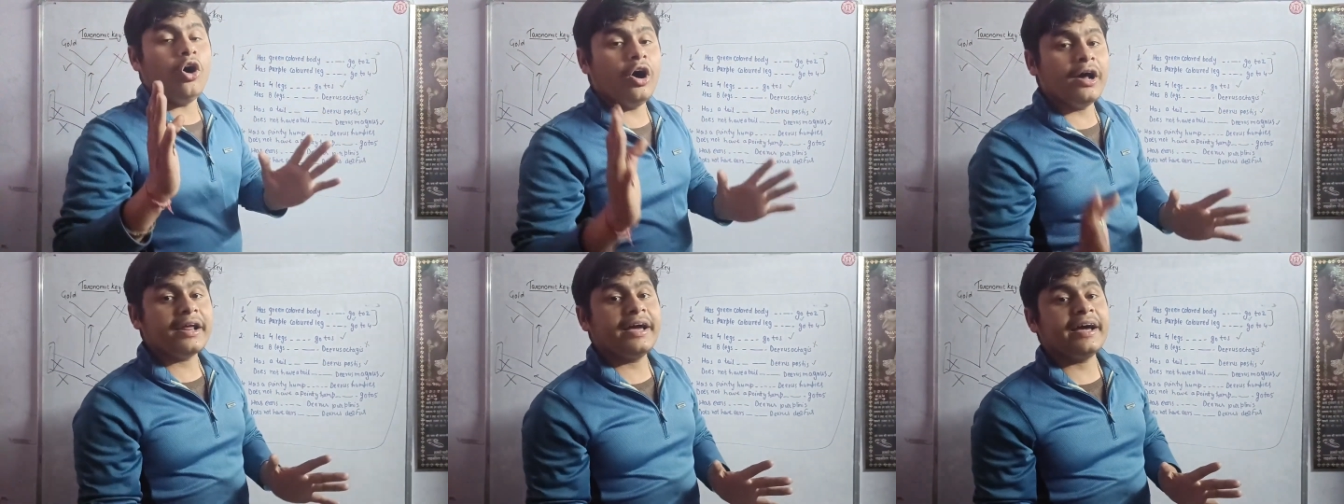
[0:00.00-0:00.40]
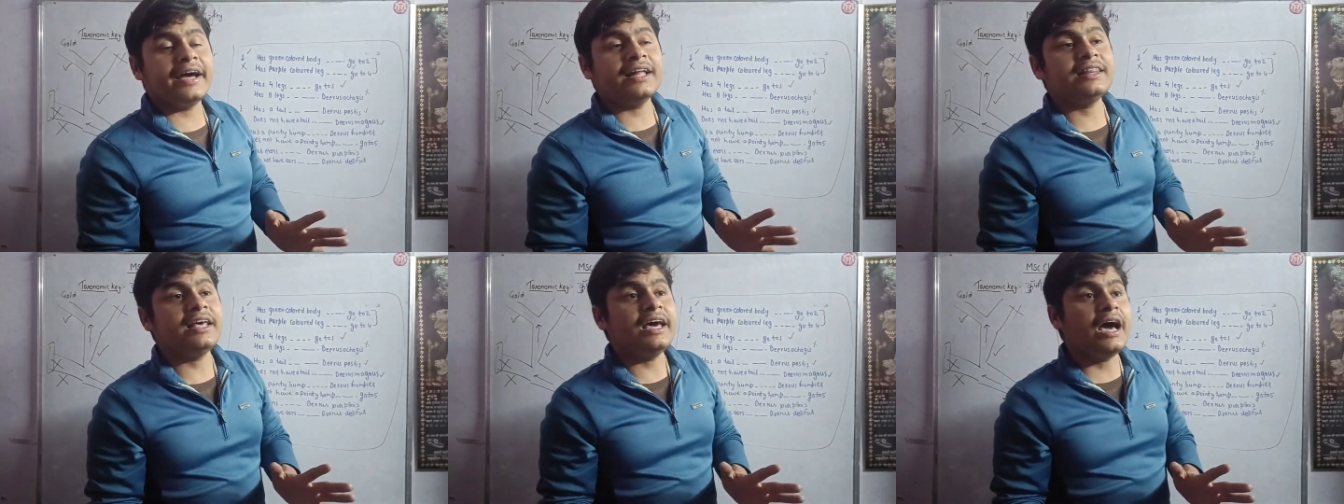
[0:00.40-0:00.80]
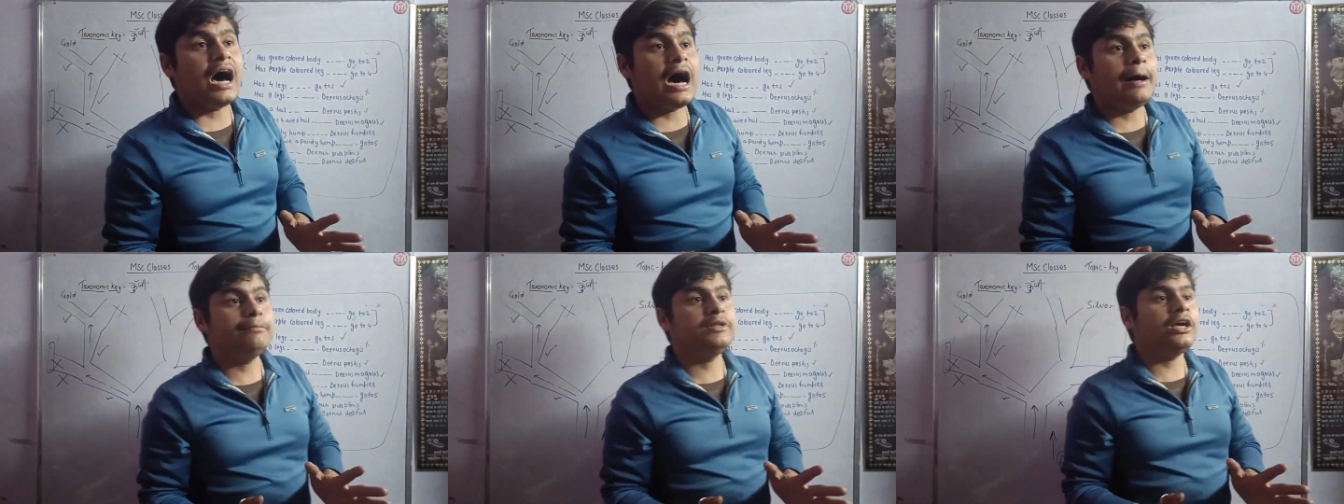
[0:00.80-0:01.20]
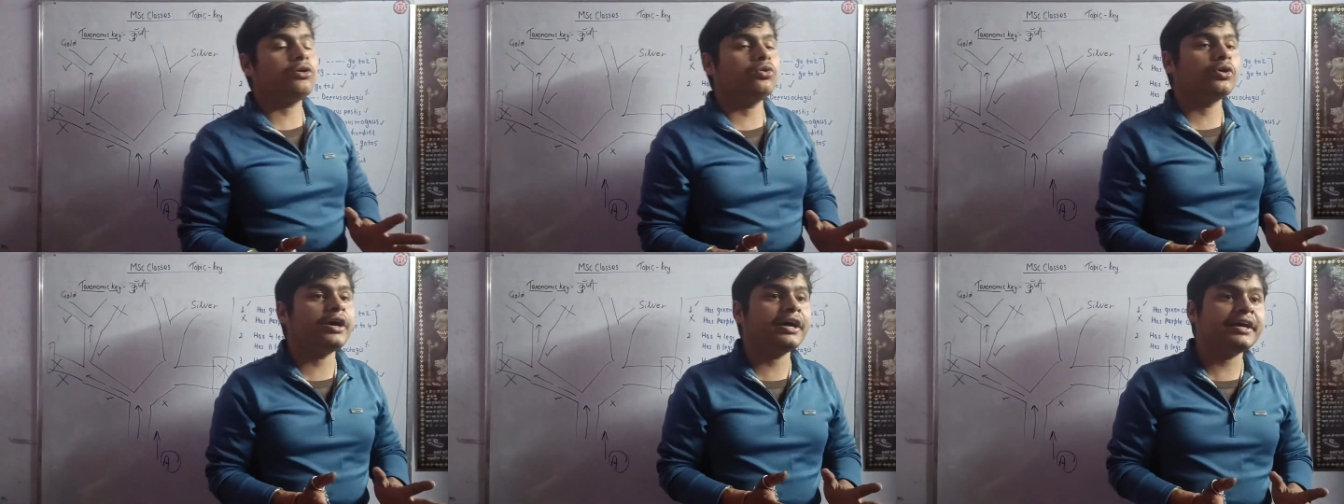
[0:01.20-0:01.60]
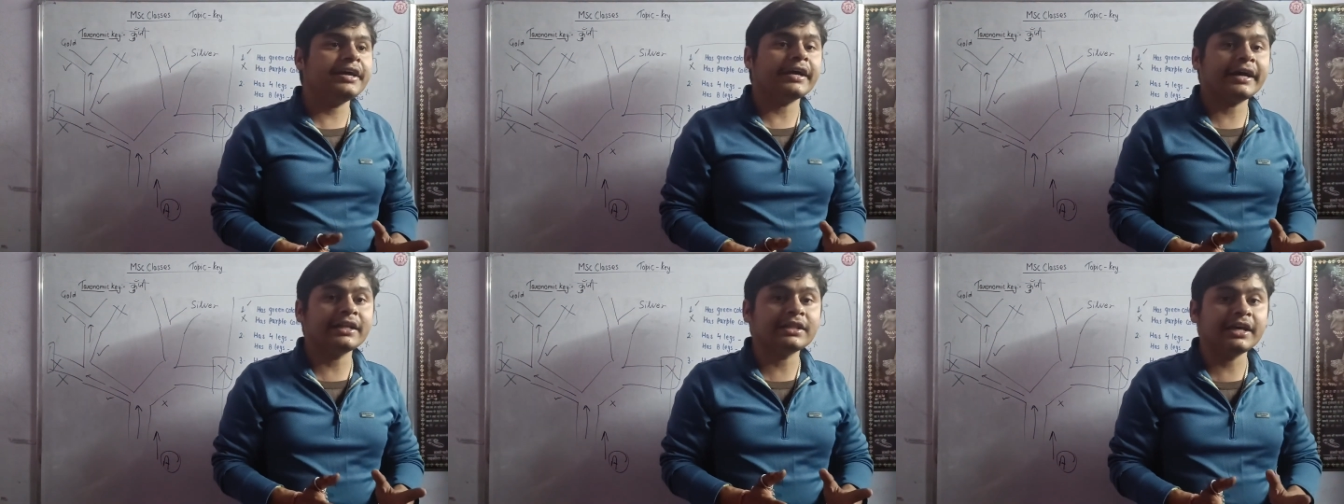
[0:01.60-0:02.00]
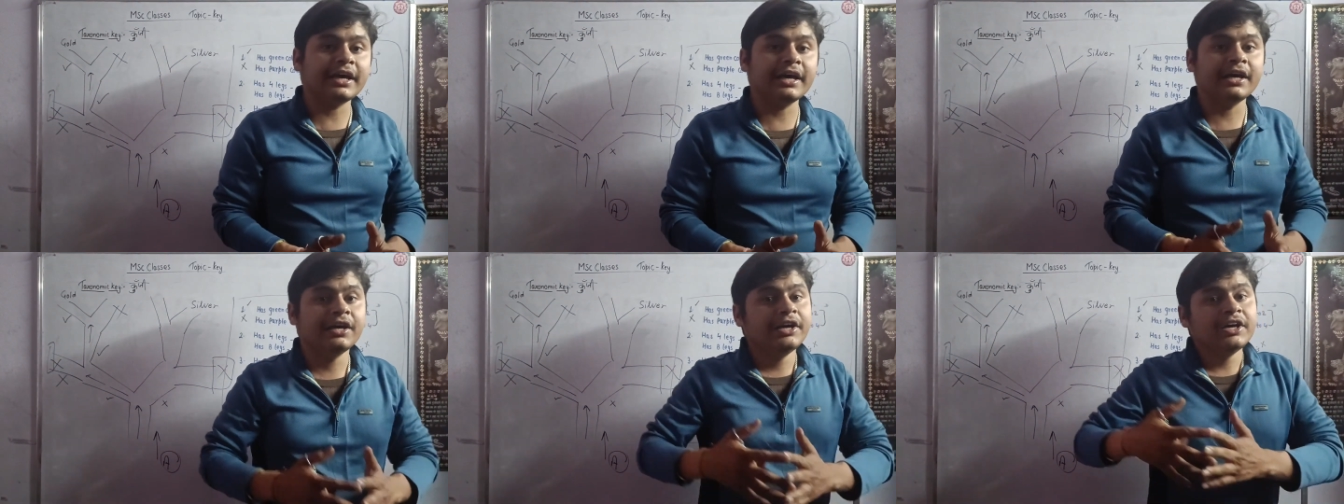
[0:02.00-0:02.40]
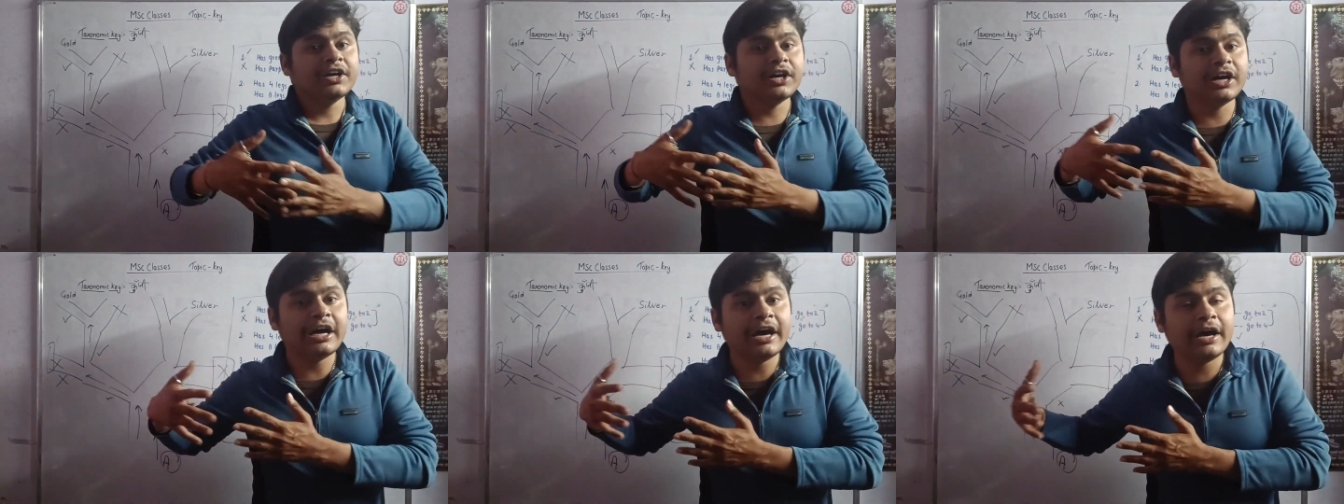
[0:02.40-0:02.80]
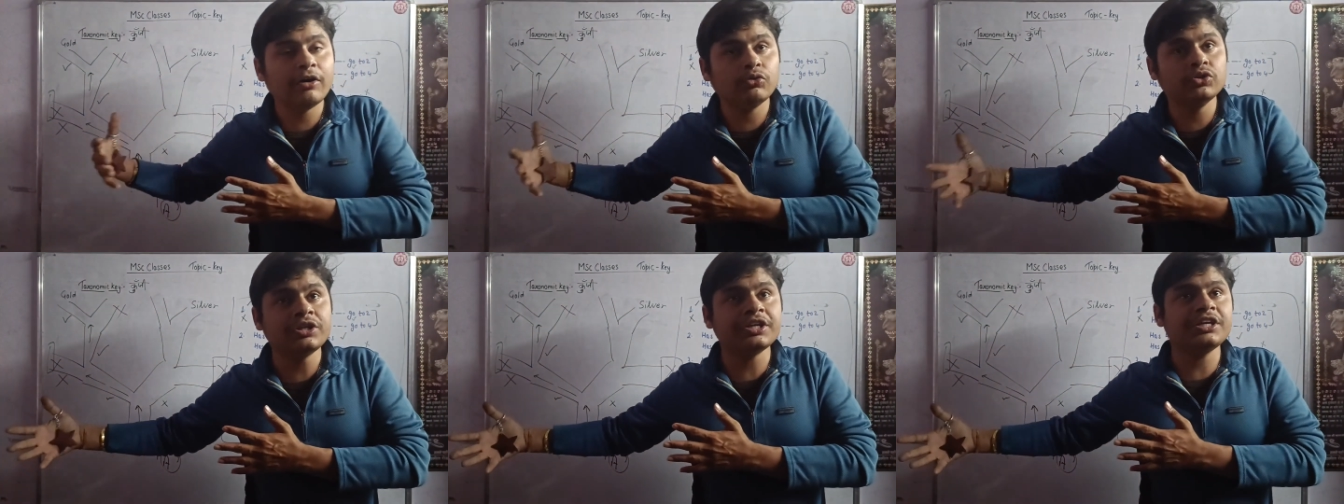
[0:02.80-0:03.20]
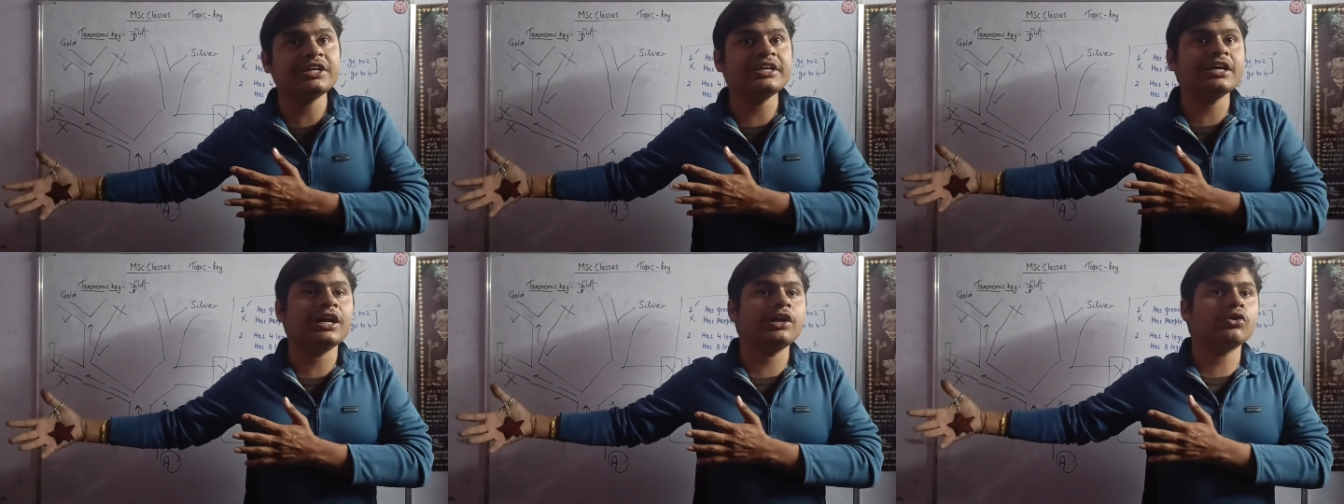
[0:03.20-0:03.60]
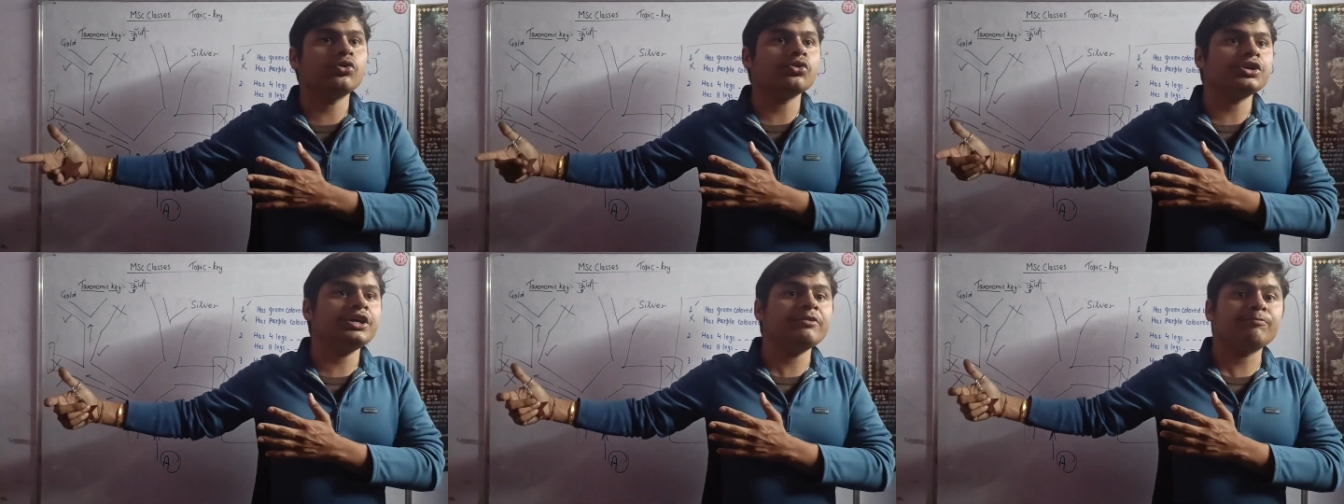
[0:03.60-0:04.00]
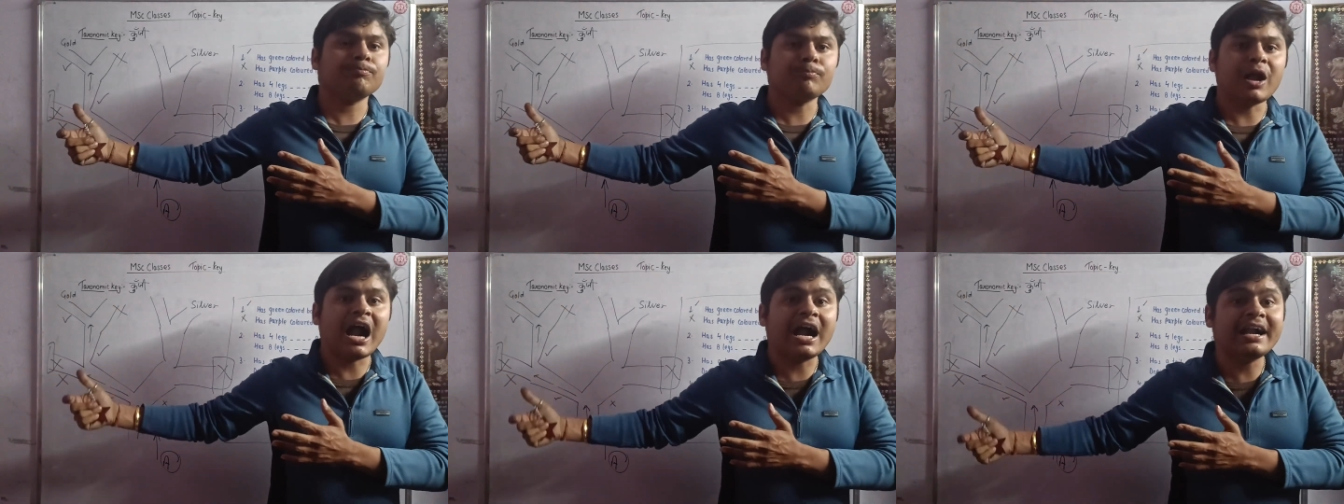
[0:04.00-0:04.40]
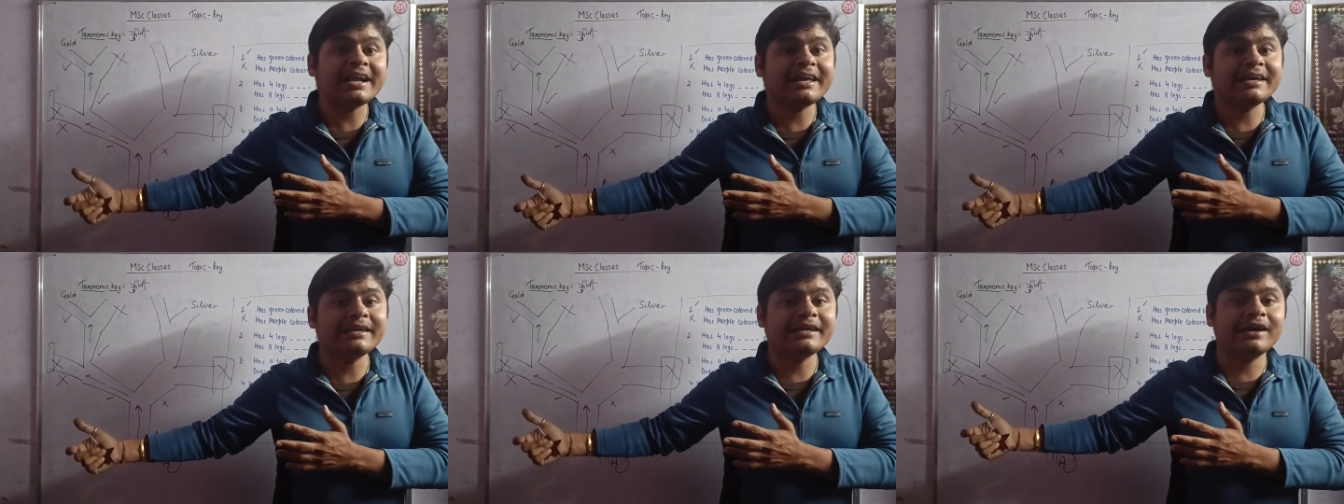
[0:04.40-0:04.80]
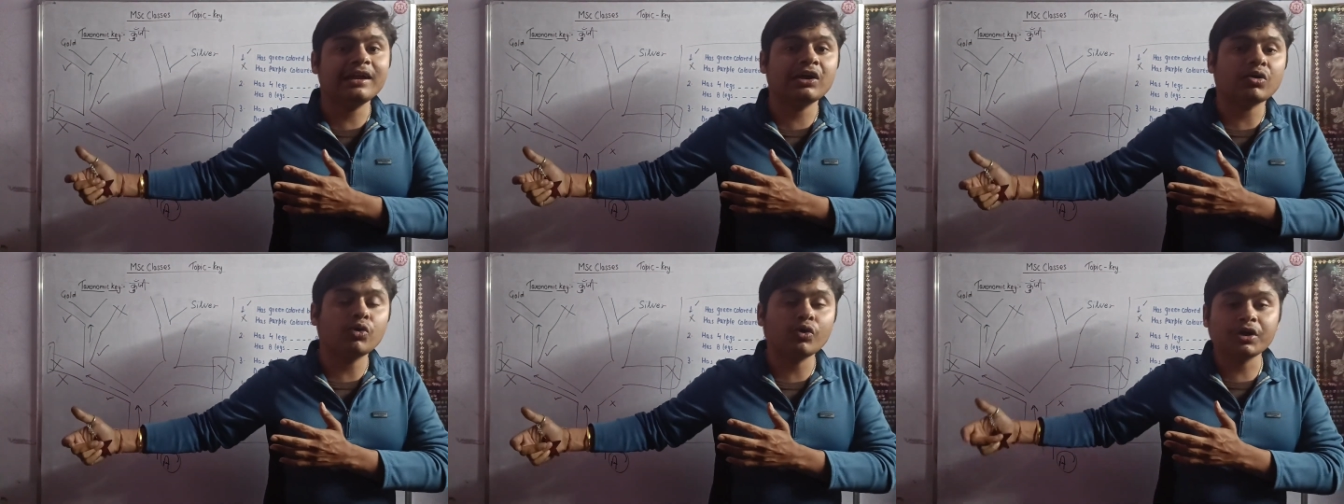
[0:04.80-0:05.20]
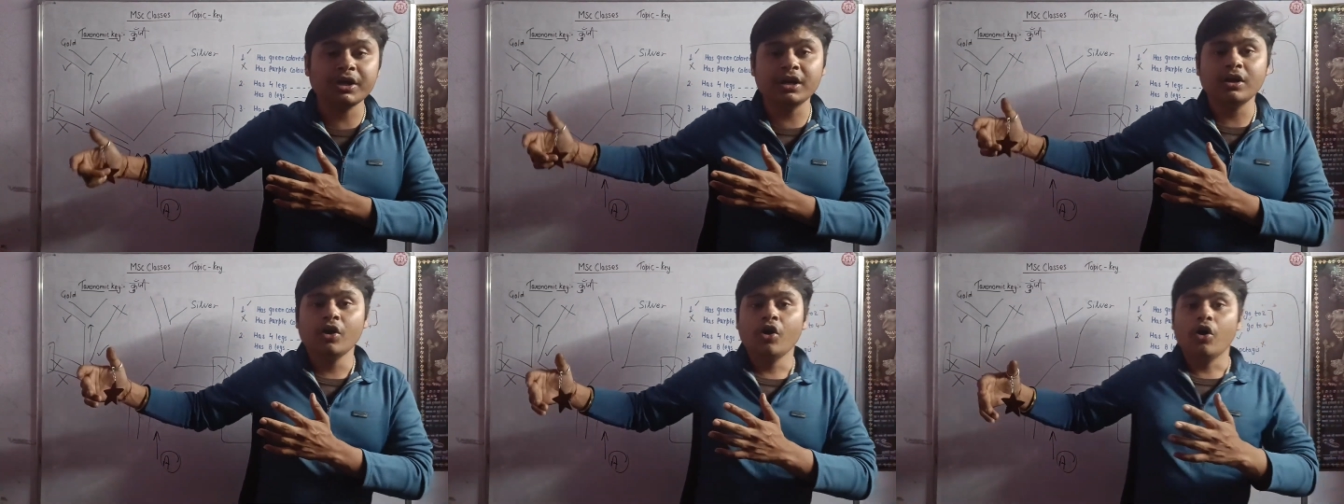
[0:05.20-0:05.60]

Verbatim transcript: और क्या कहते हैं आप देखोगे कि कहते हैं उनकी की अलग होगी प्लांट की की अलग होगी